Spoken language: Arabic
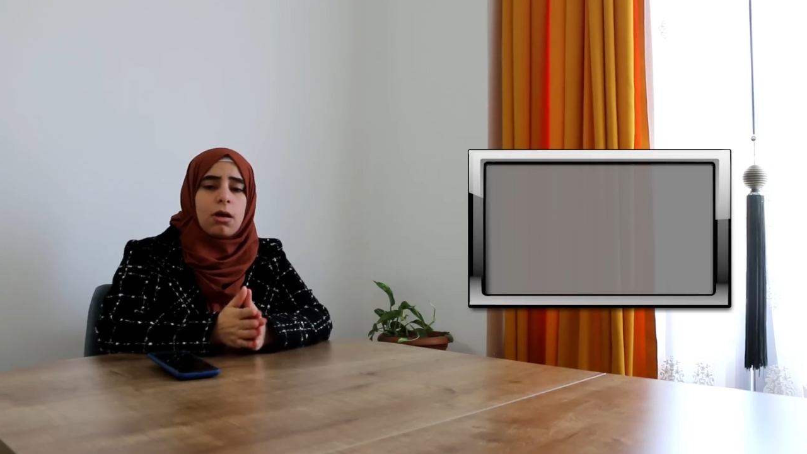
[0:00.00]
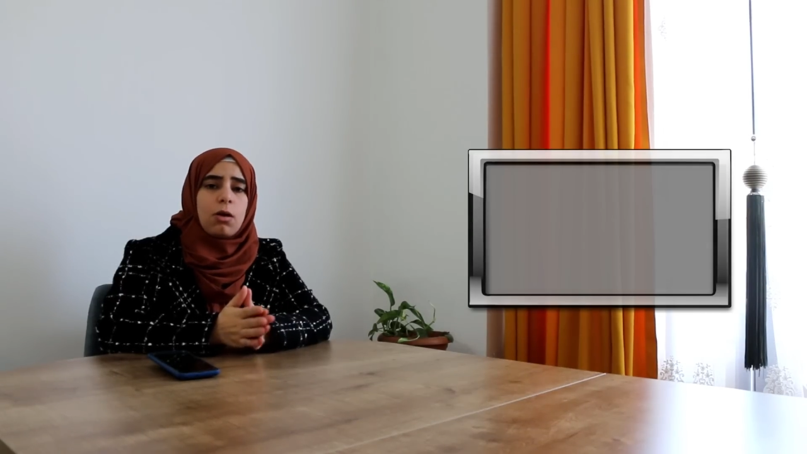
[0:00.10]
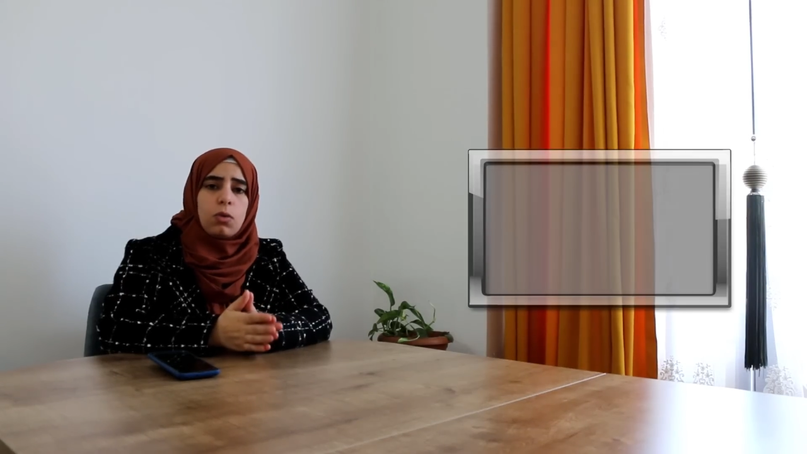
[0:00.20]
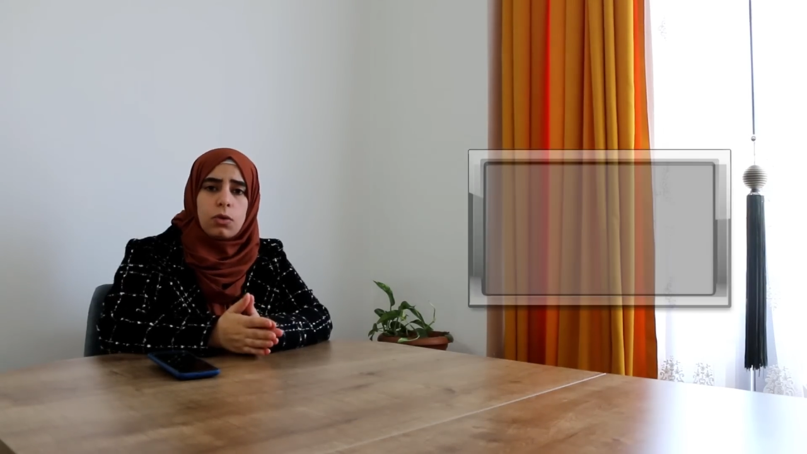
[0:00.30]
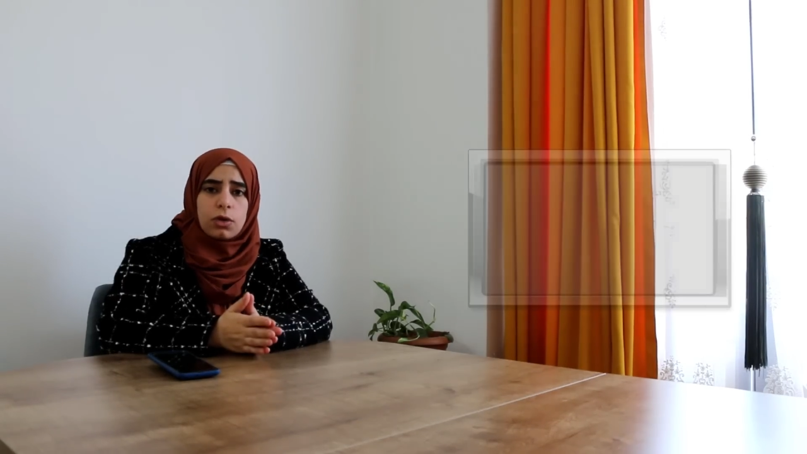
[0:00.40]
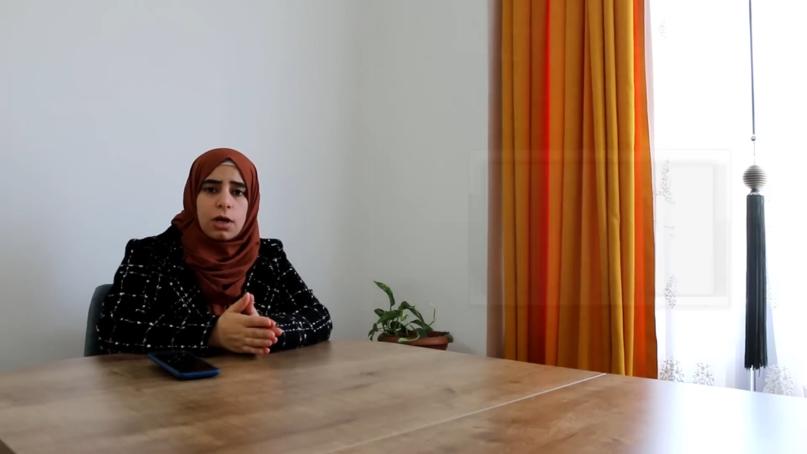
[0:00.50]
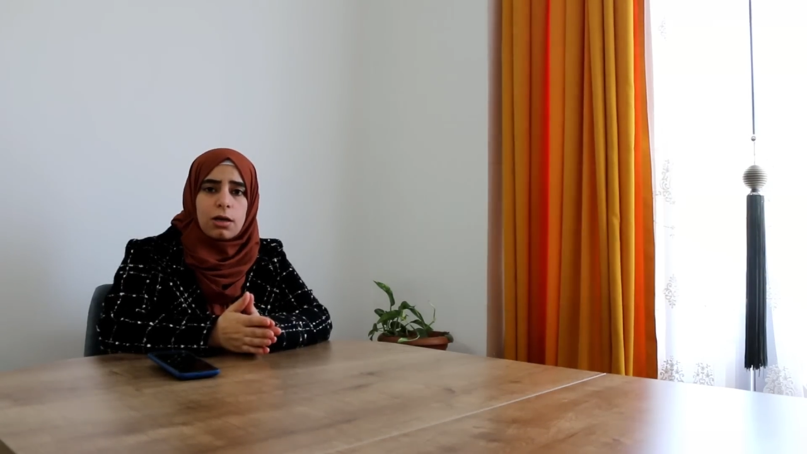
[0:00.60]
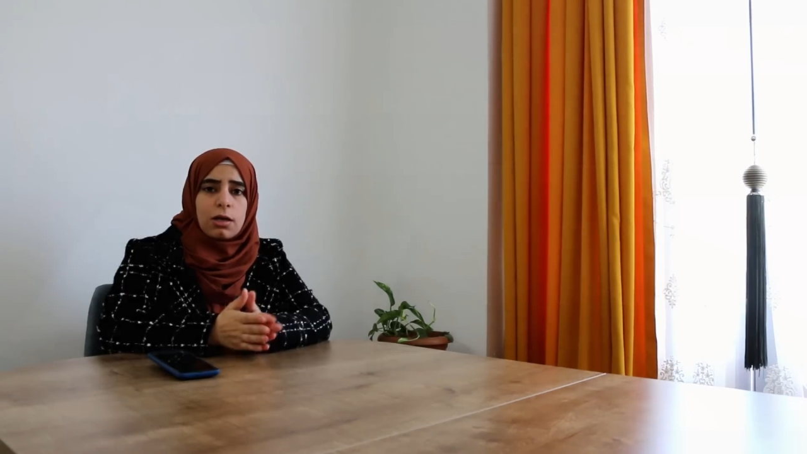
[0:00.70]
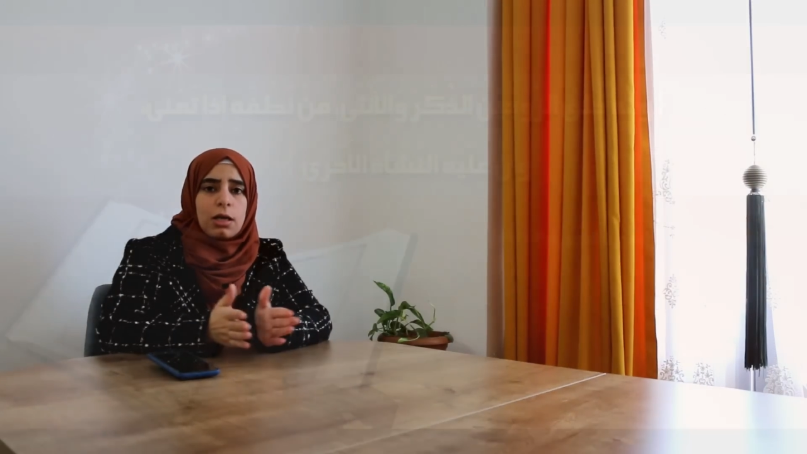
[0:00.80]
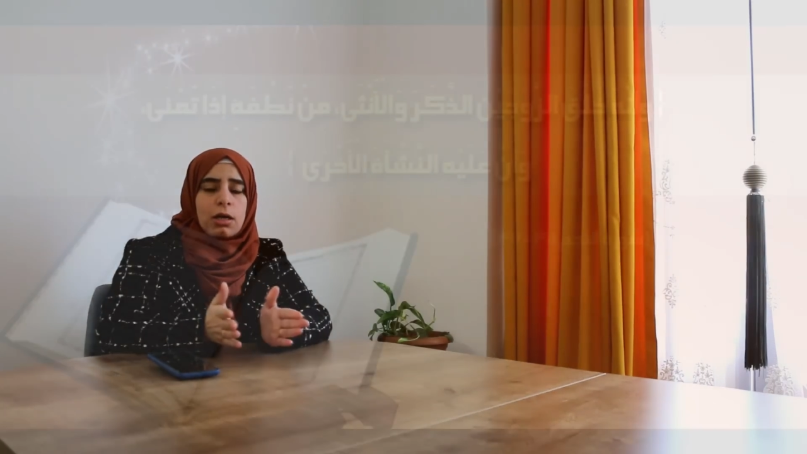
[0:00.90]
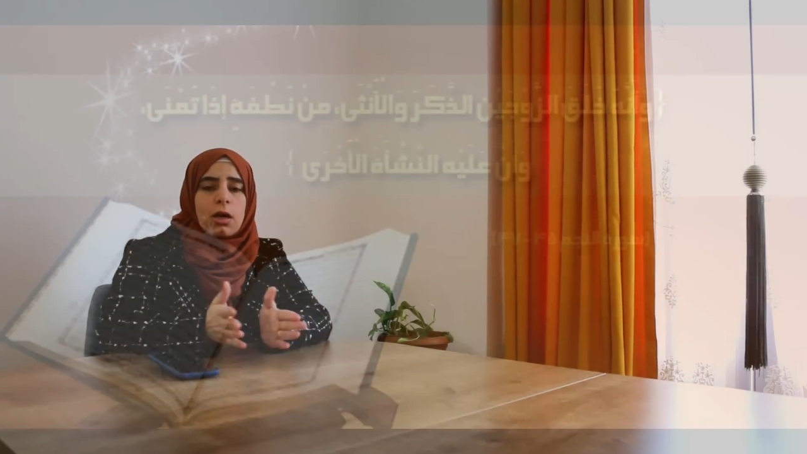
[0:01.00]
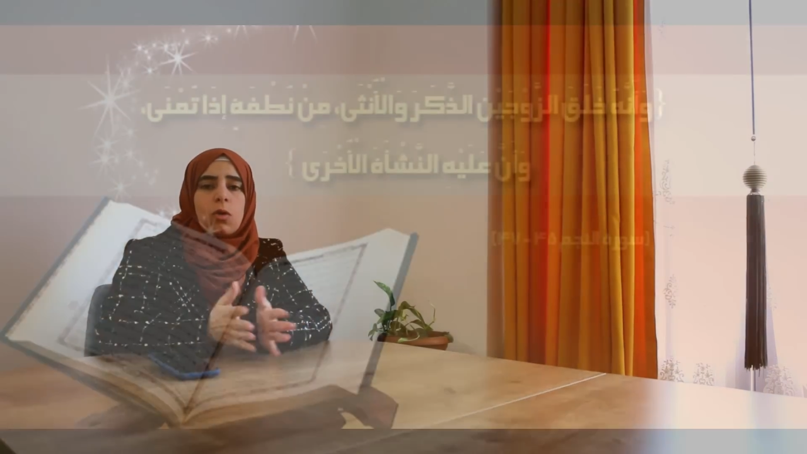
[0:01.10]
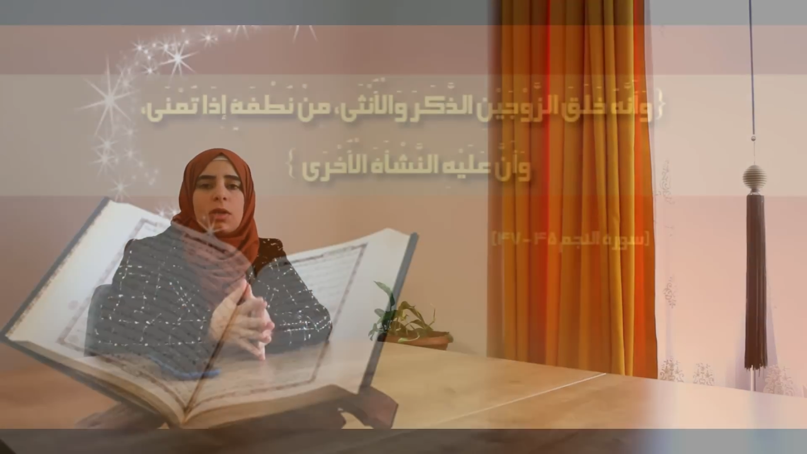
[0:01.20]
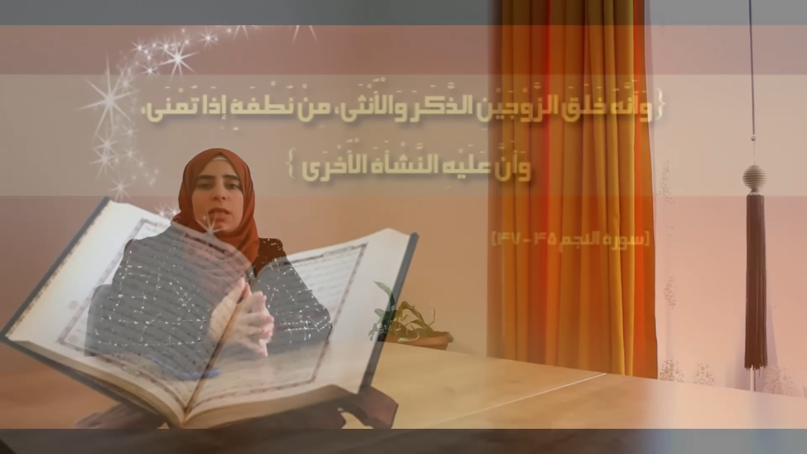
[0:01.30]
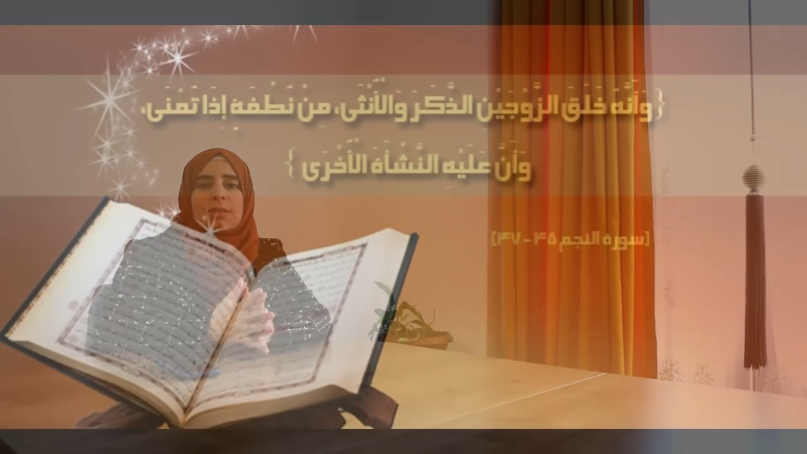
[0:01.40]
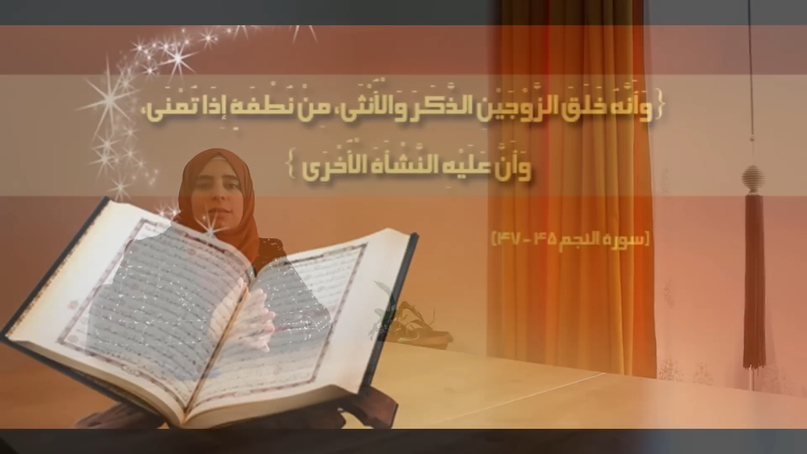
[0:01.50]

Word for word: أو أنثى لقوله